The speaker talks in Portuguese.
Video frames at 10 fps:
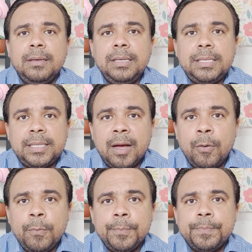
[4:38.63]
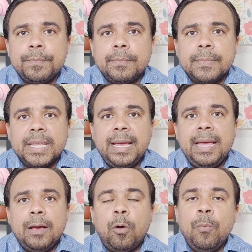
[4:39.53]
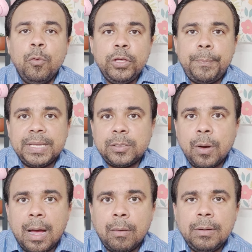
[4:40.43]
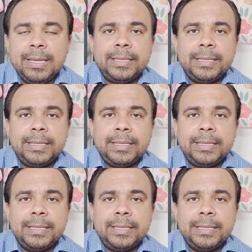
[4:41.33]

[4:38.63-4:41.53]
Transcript: estão é, como unipessoal.